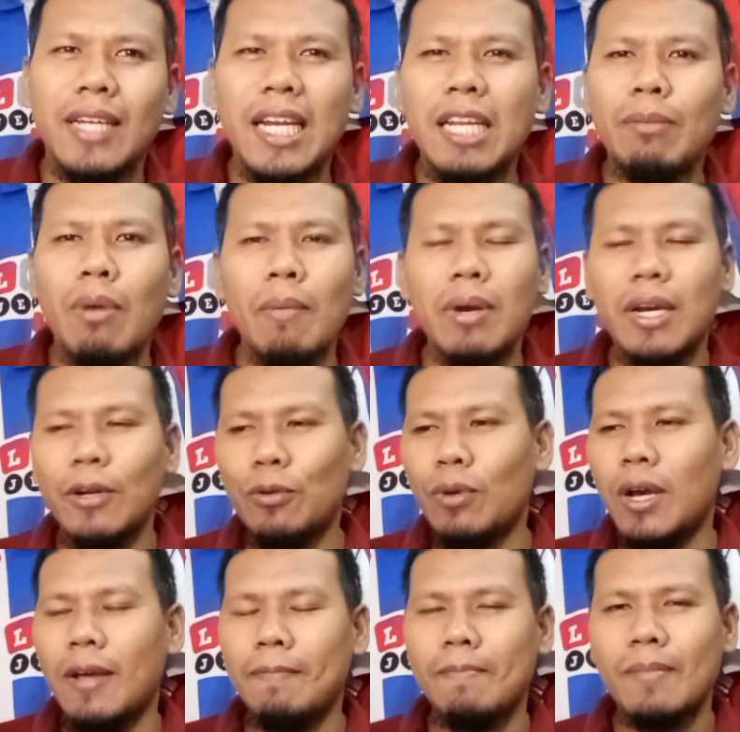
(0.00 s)
Dan di babak
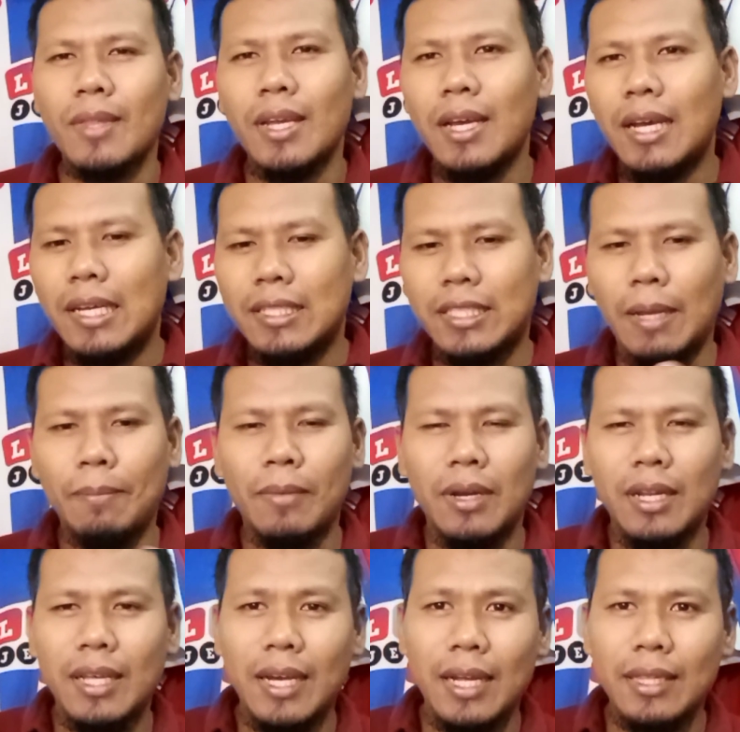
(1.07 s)
kedua saya
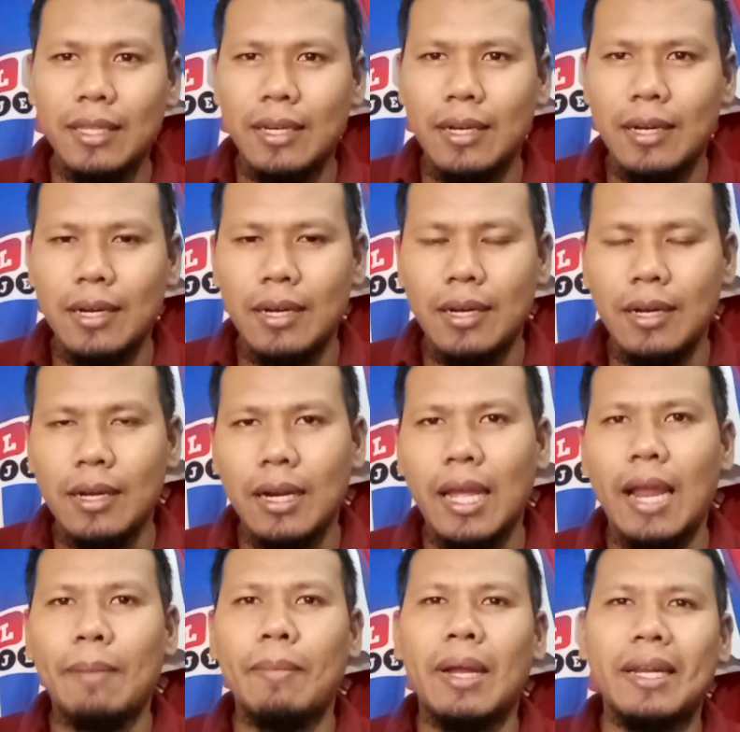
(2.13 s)
melihat uh,
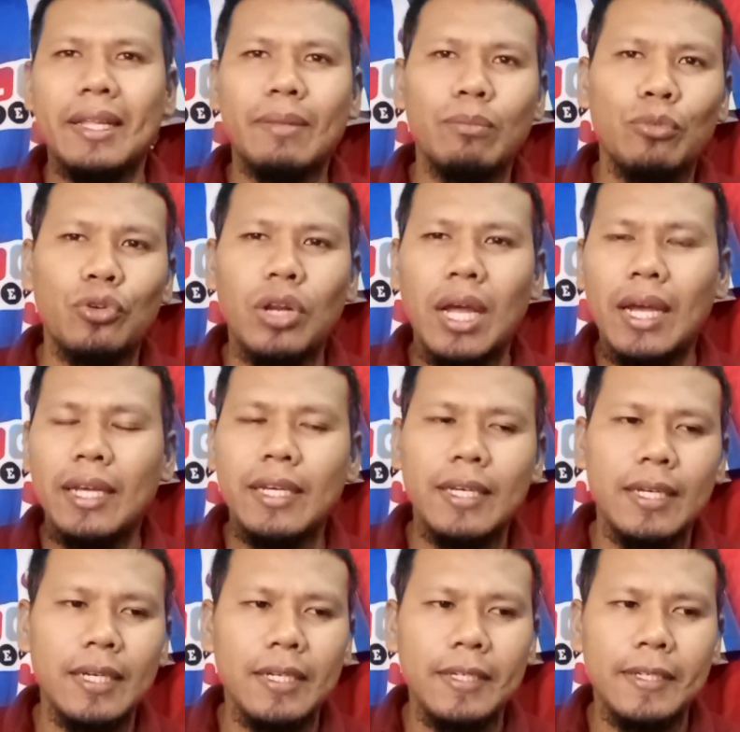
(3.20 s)
Real Madrid
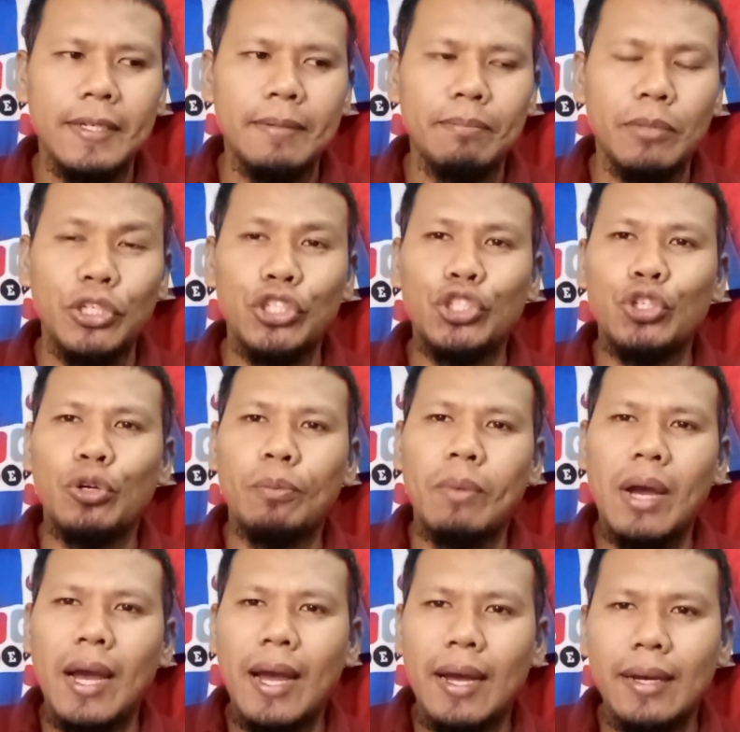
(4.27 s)
mulai uh,
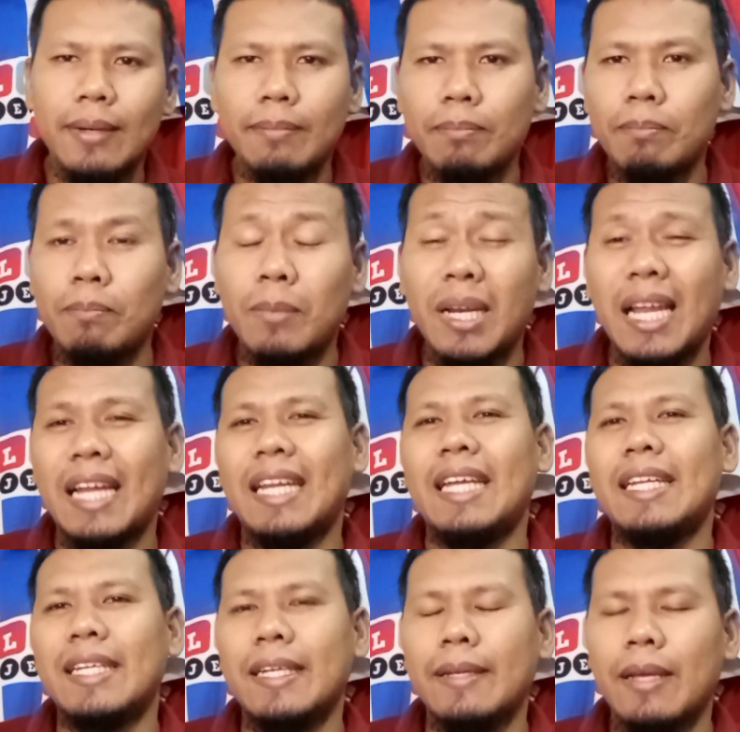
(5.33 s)
mencoba
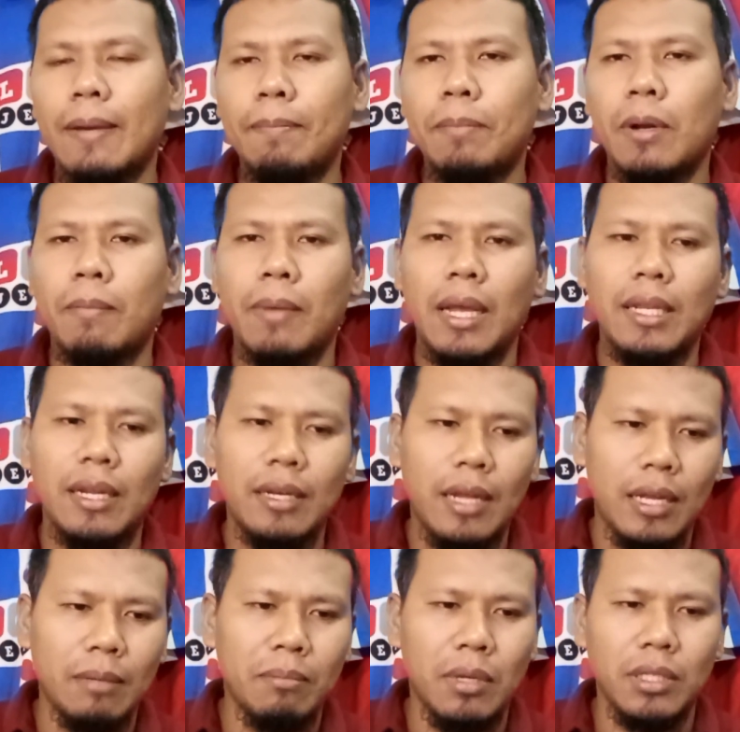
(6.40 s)
meladeni ya permainan
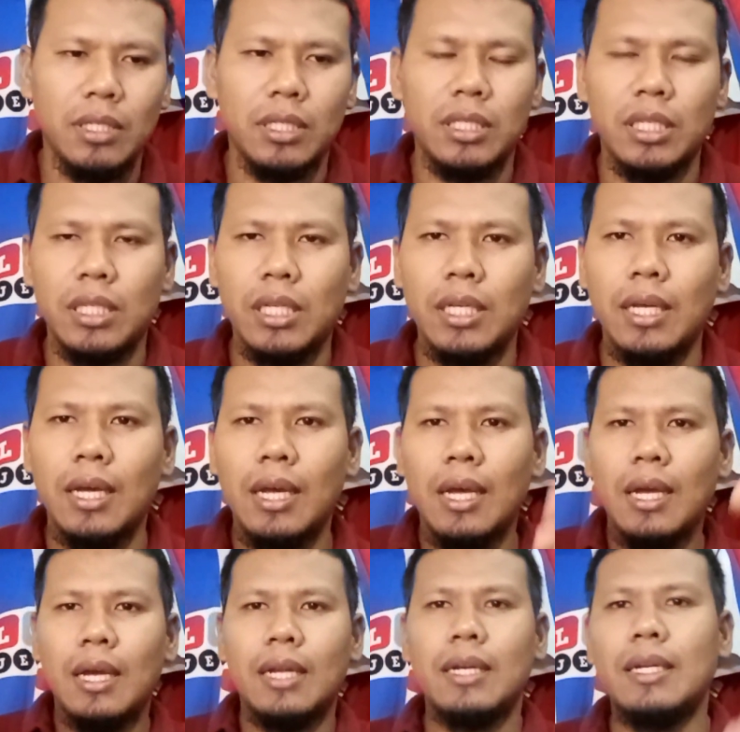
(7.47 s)
dari Manchester City
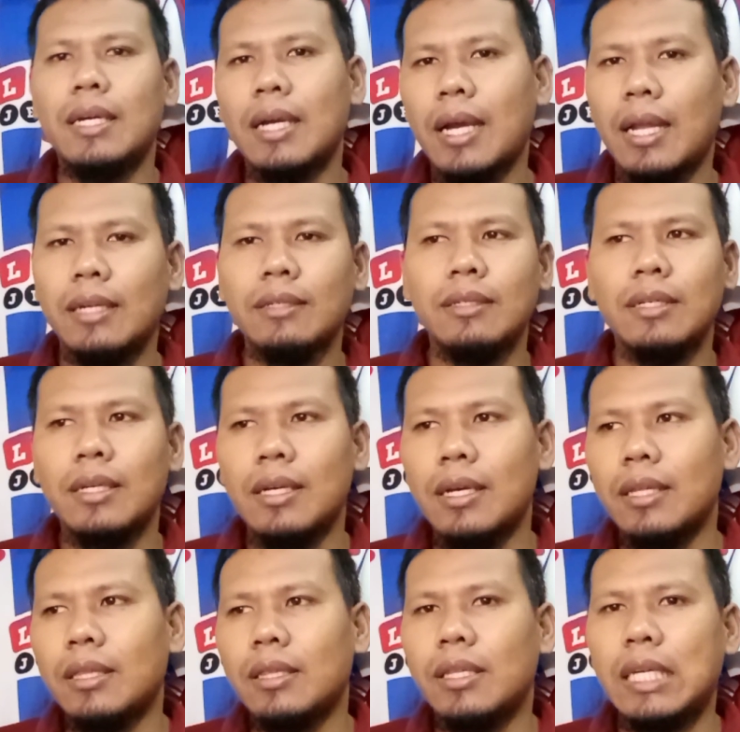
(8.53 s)
dengan
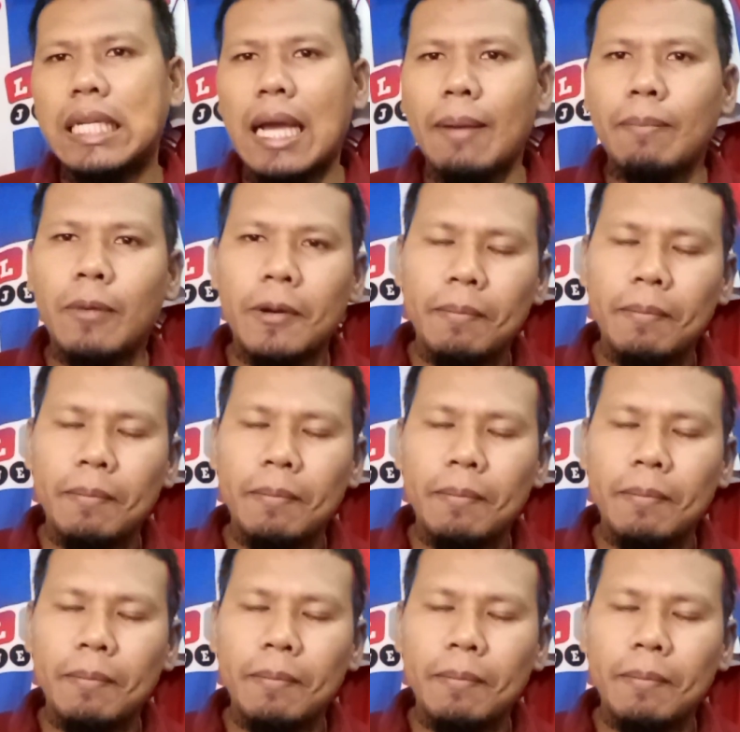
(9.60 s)
uh, tidak